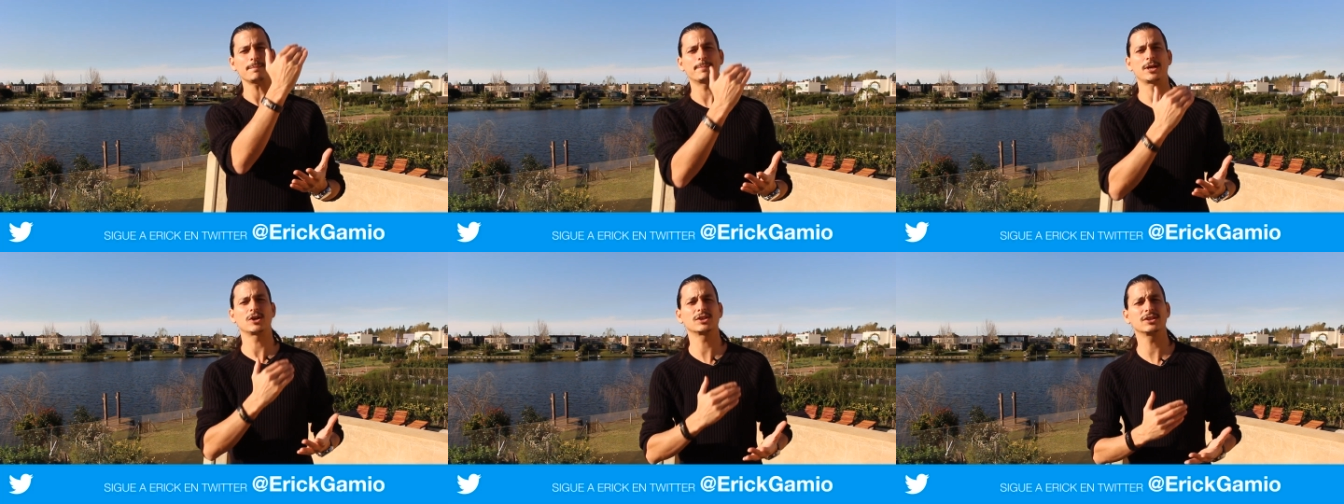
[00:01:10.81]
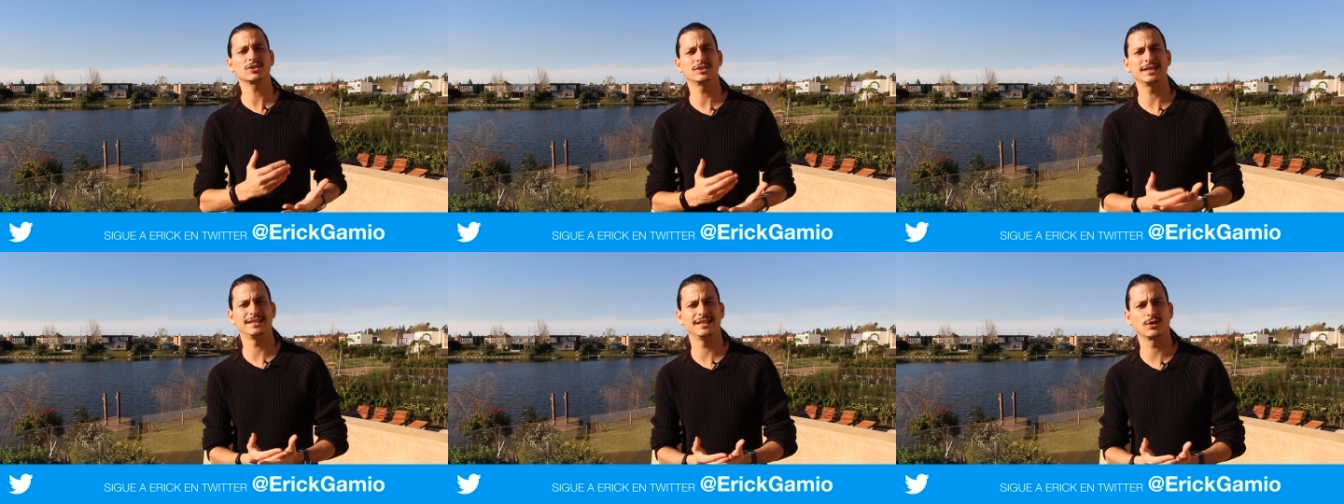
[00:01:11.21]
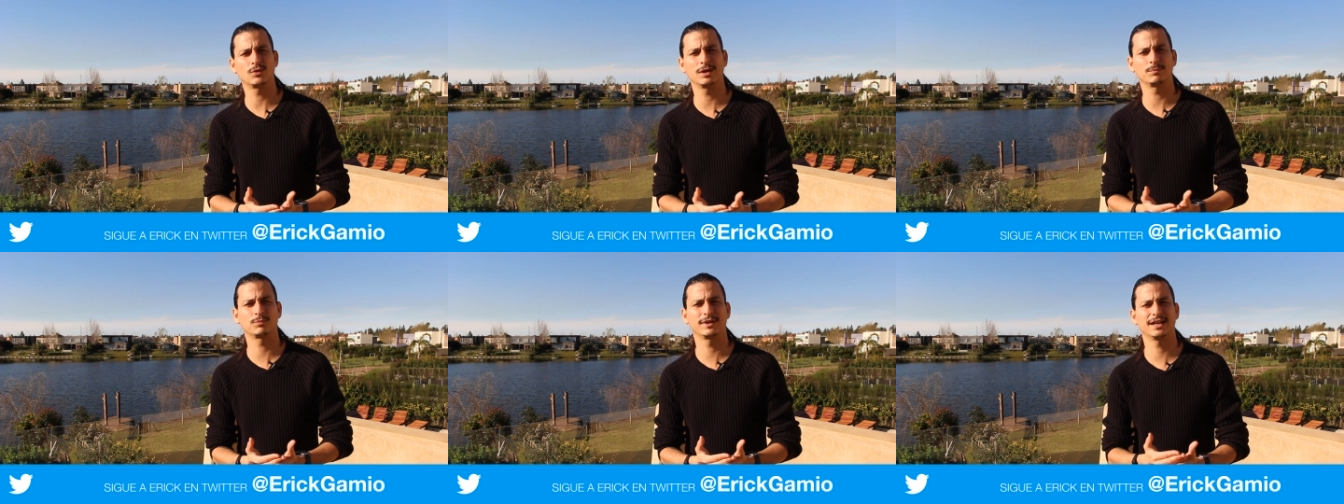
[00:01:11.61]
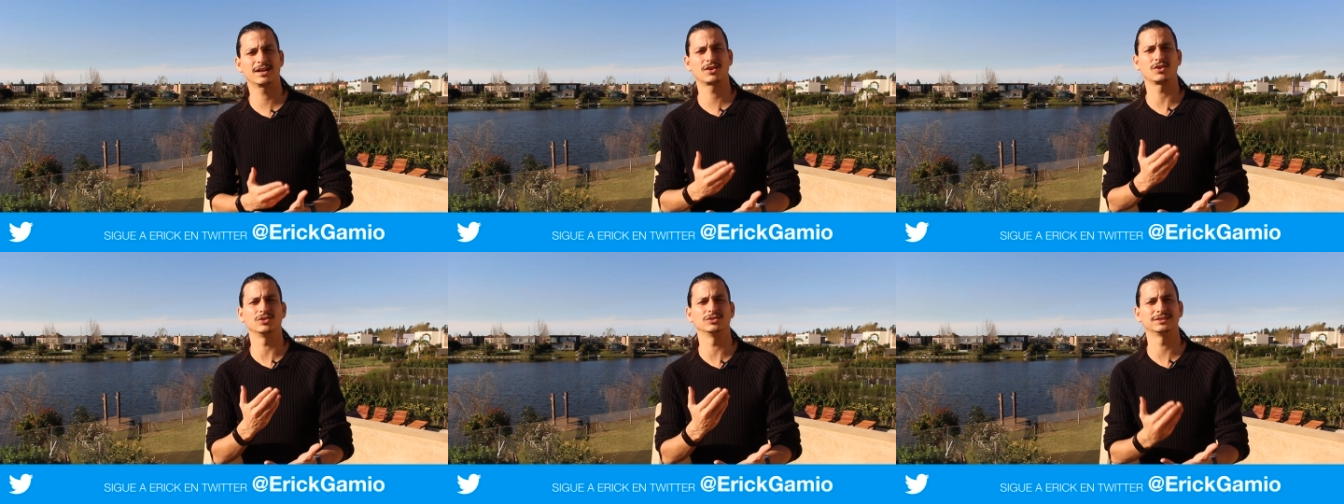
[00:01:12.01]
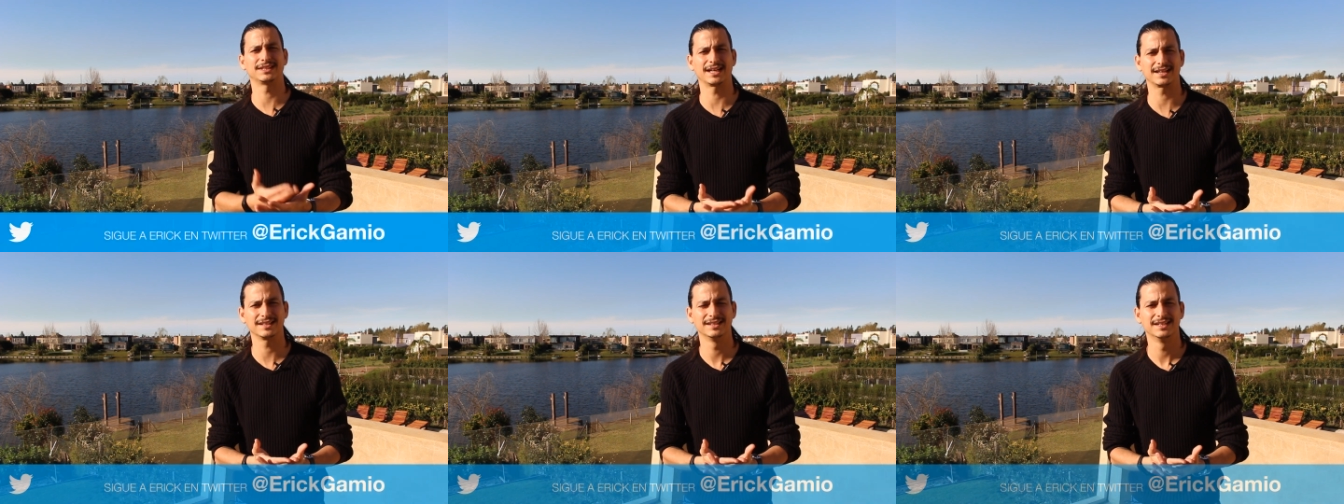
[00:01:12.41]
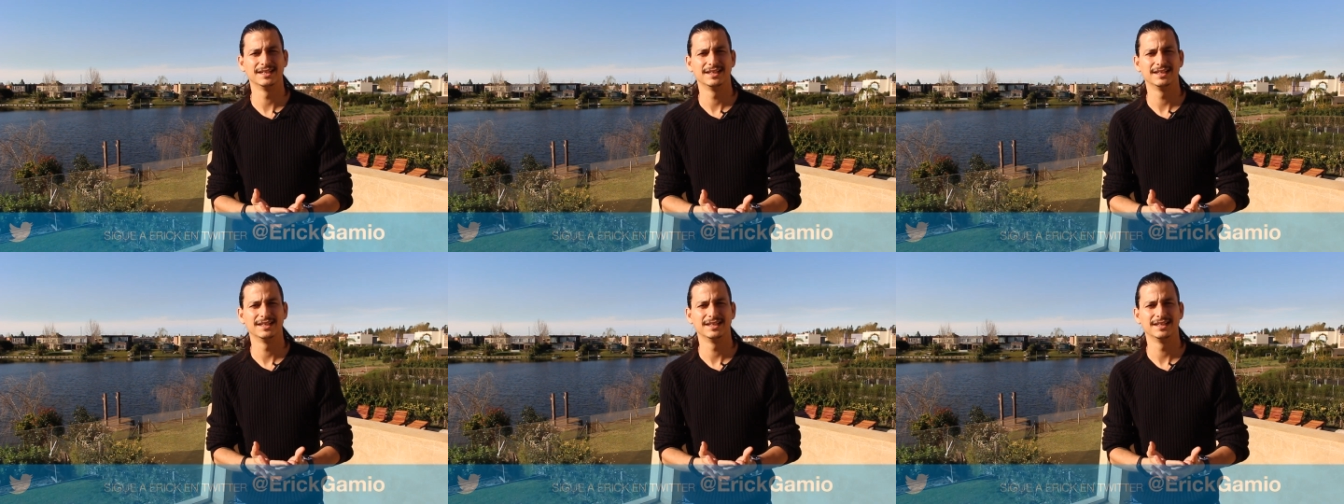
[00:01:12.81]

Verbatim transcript: pero alguien en el cual puedas contar.